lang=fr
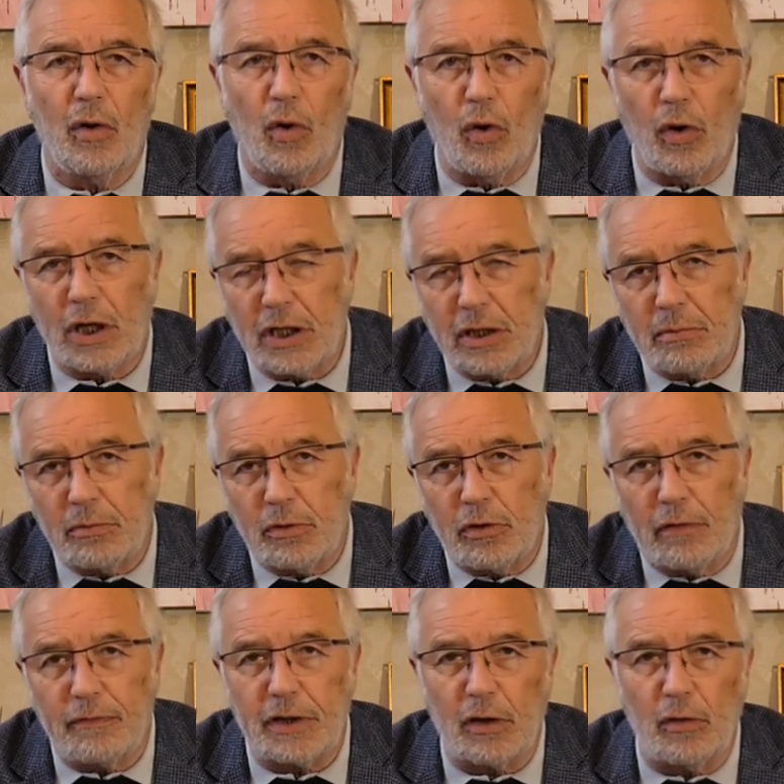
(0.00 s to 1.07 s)
au rythme
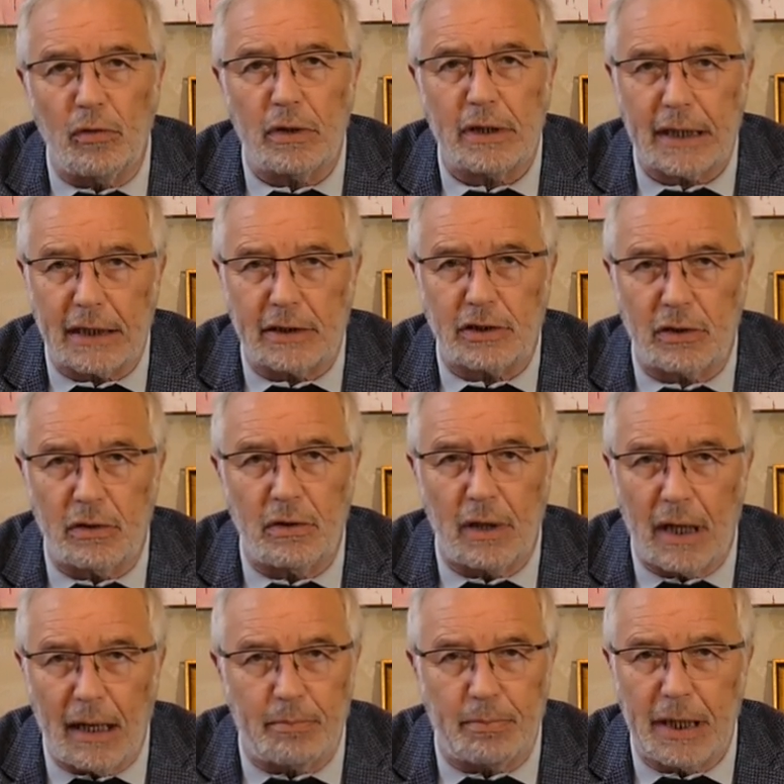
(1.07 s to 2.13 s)
d'environ 400
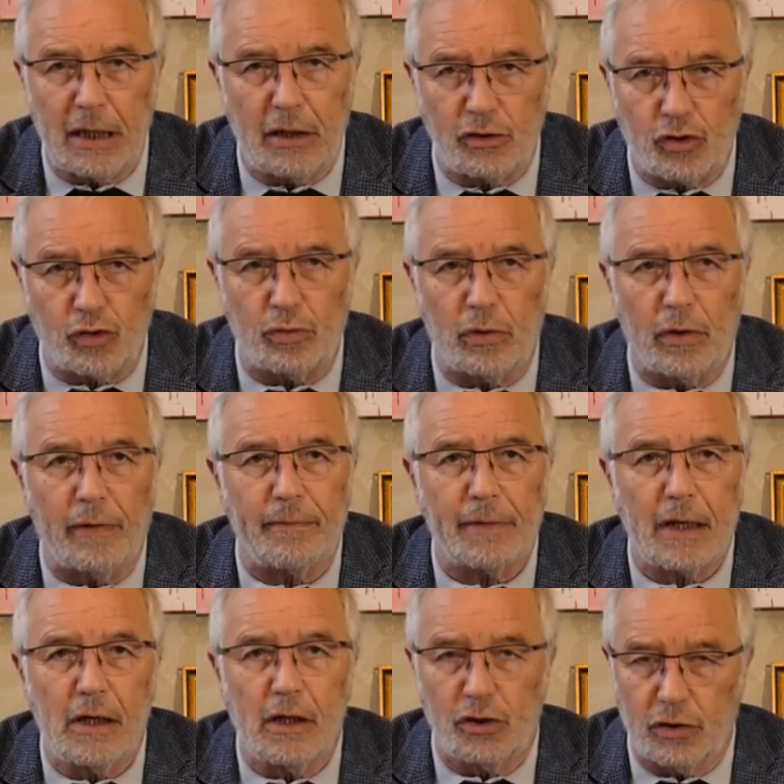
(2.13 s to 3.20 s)
appels jour.
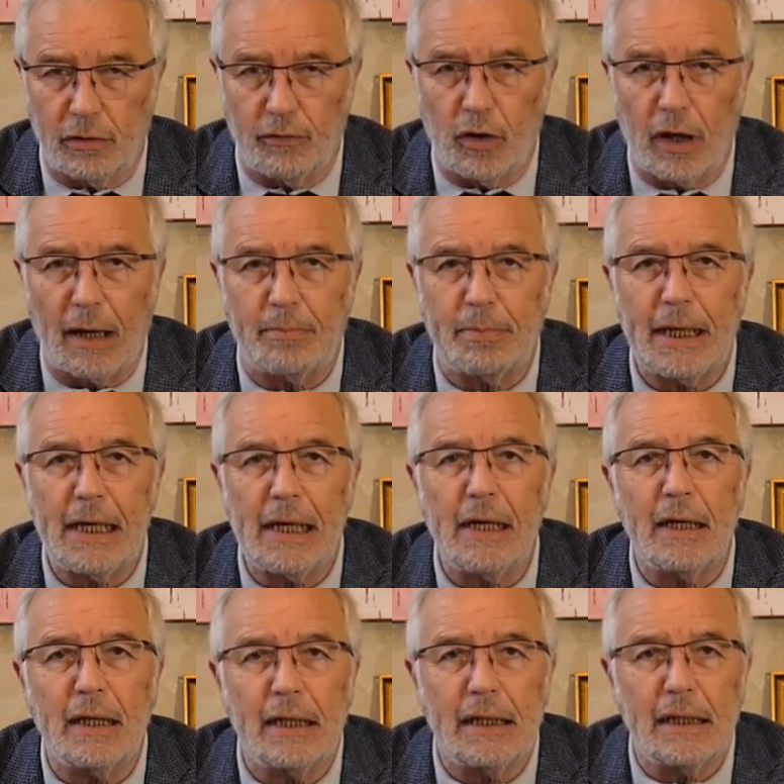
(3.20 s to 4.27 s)
Je vous le
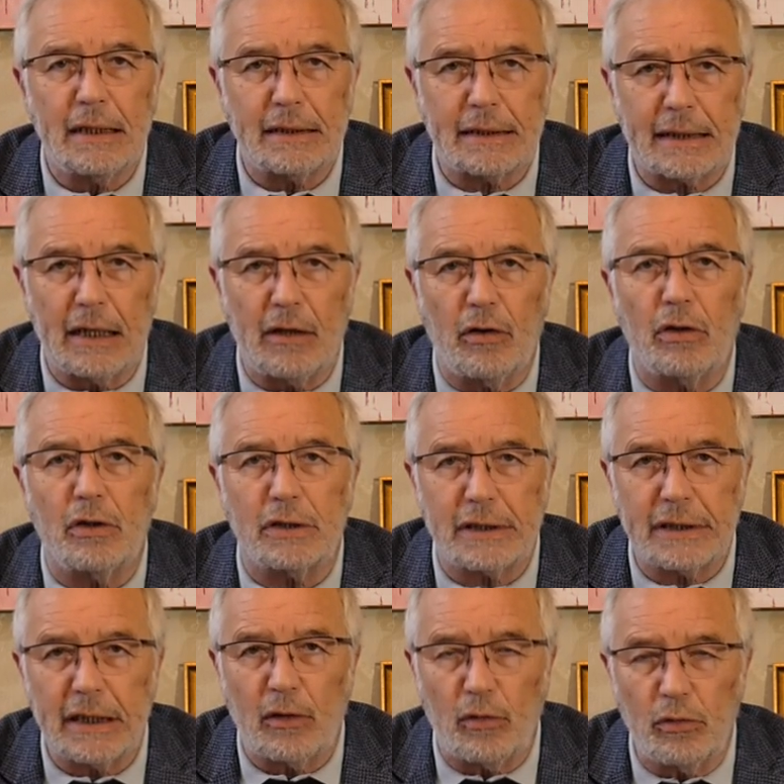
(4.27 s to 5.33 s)
rappelle, c'est le
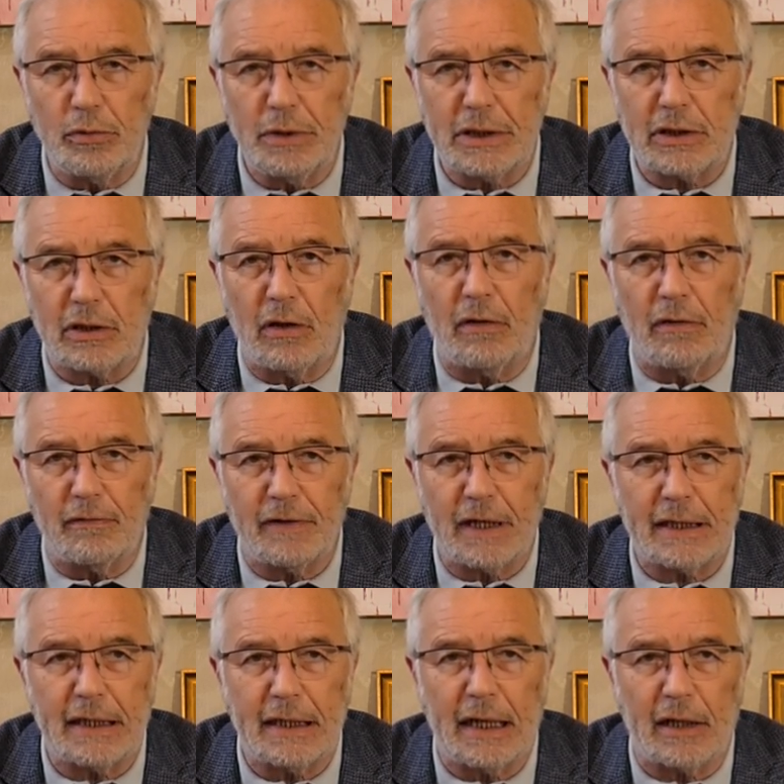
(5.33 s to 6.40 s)
0800
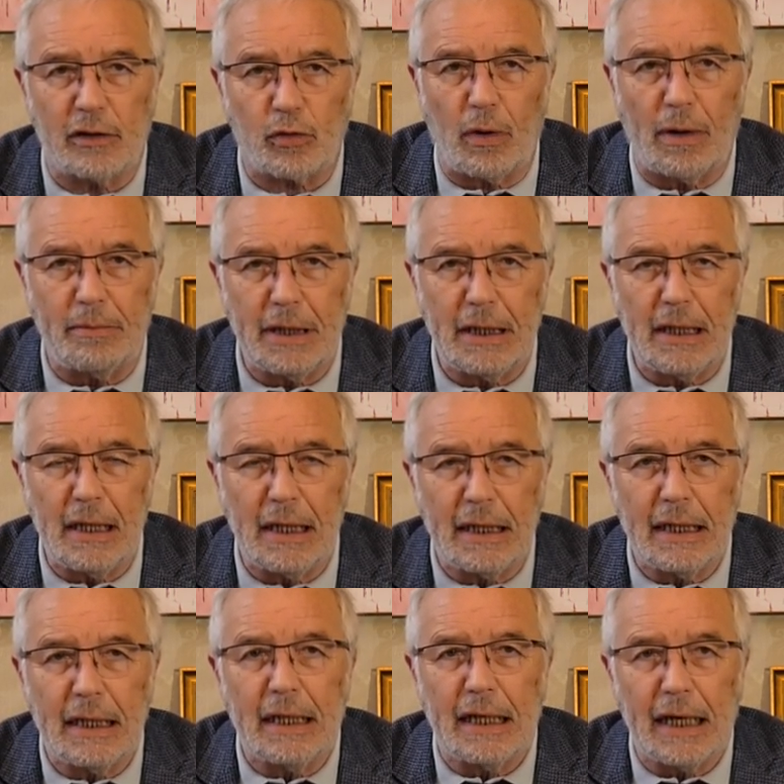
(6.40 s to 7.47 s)
21 3000
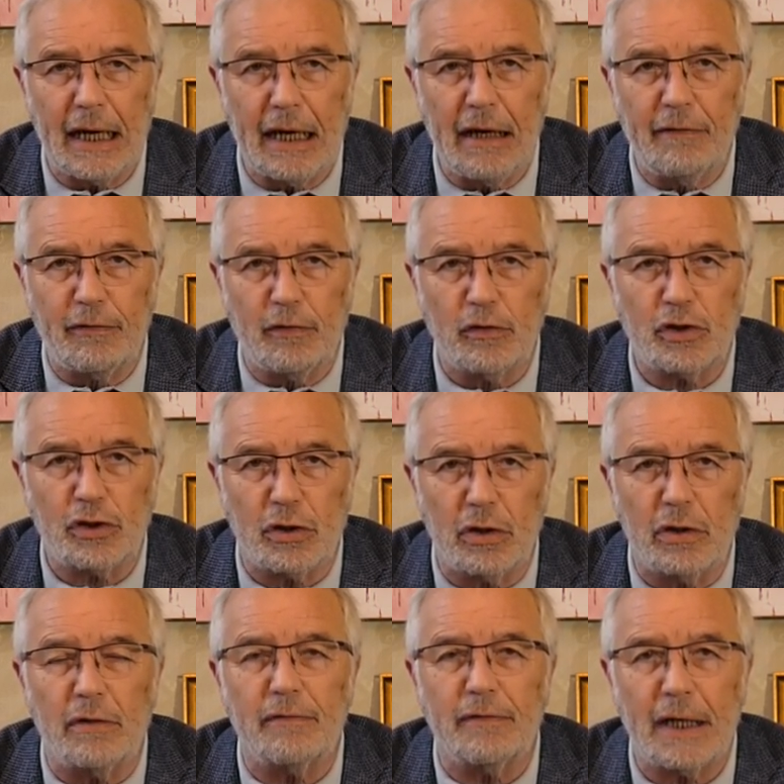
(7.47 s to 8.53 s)
et il
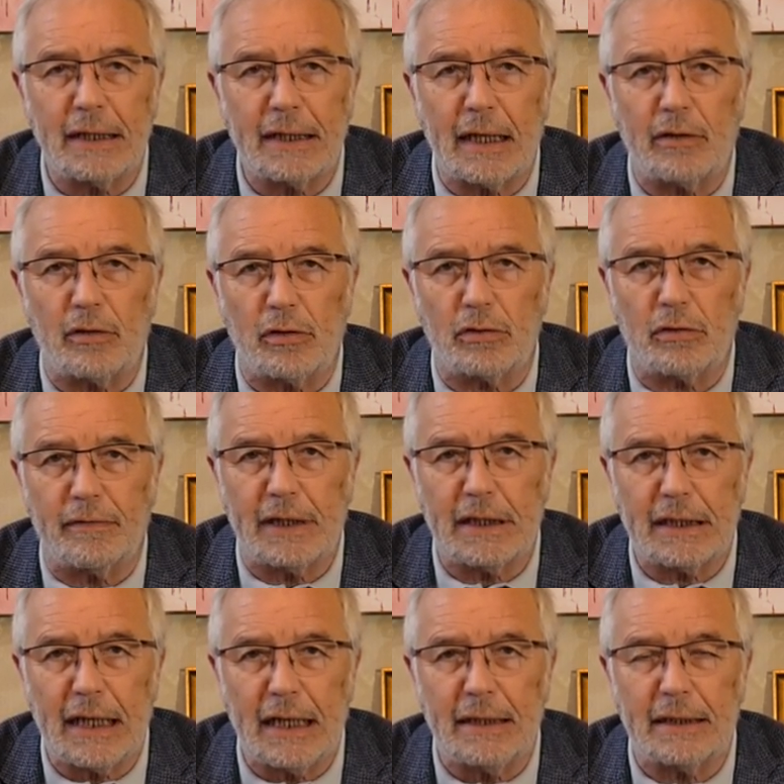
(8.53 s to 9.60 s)
fonctionne 24 heures sur
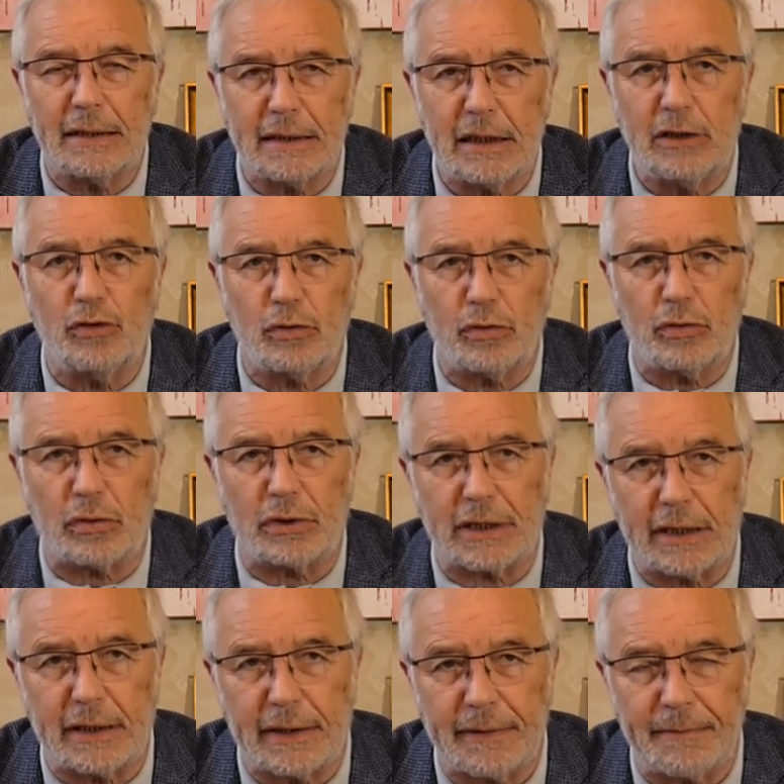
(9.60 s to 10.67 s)
24 et 7 jours sur 7.